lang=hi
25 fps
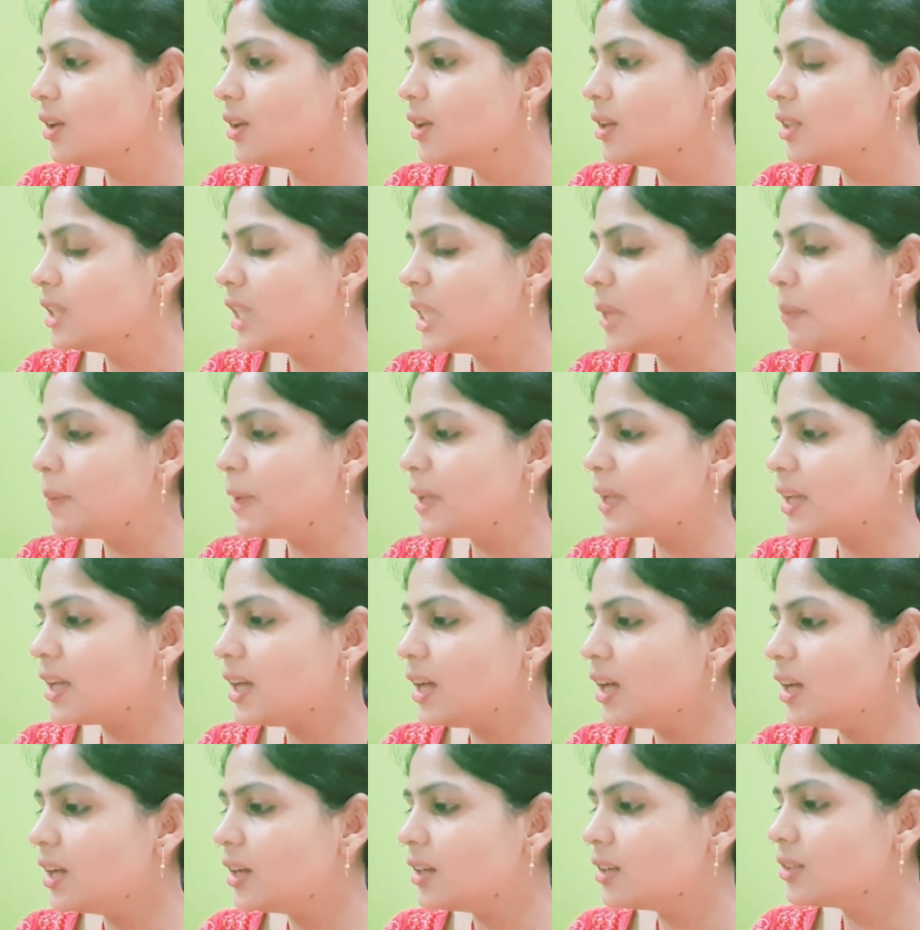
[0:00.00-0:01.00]

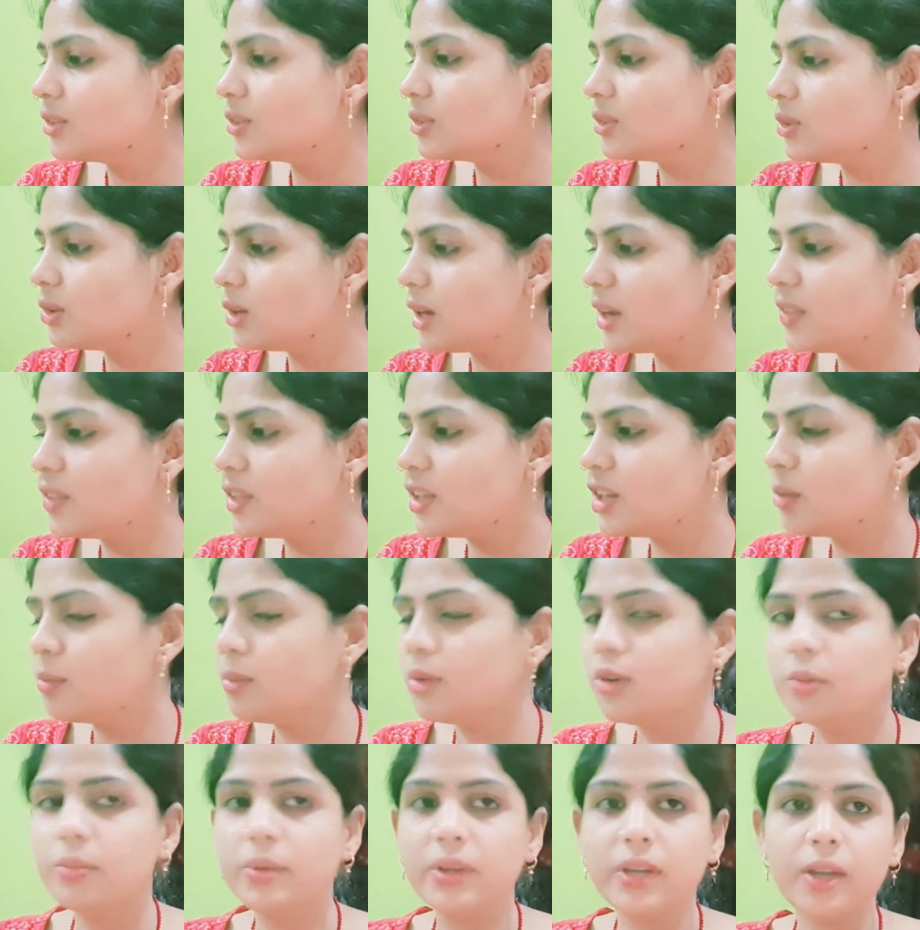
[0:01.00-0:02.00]
दीपिका थोड़ा धीरे
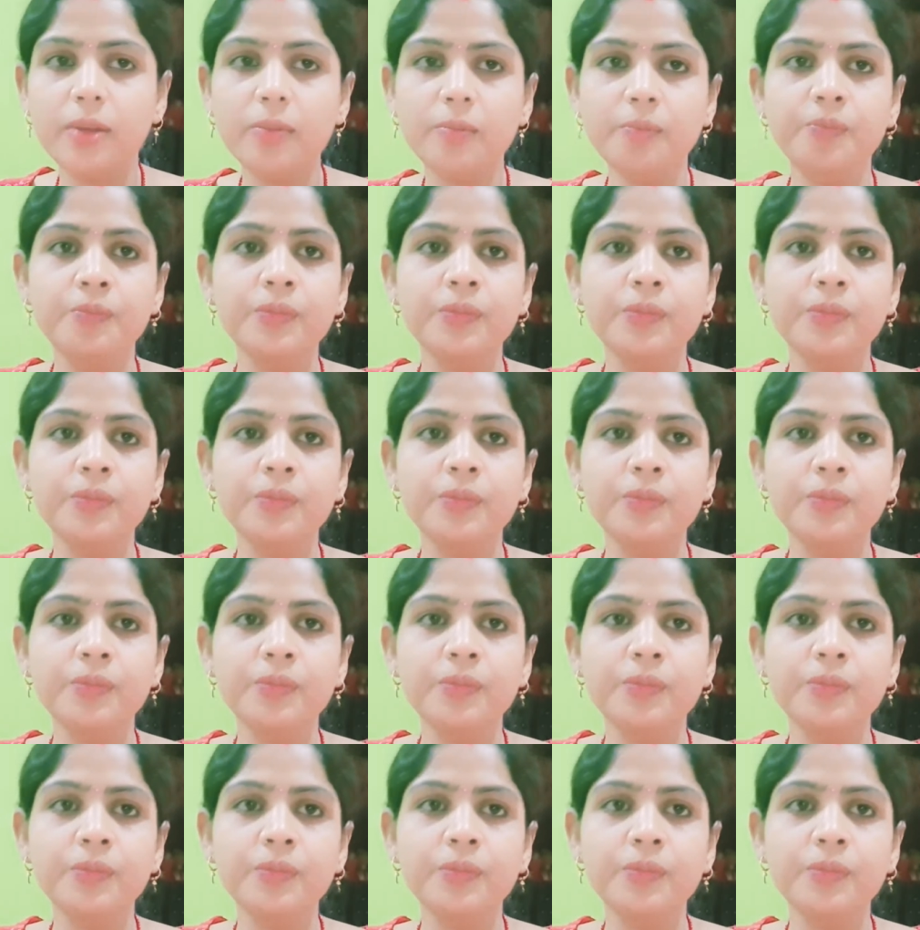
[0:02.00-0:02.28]
बोलो बेटा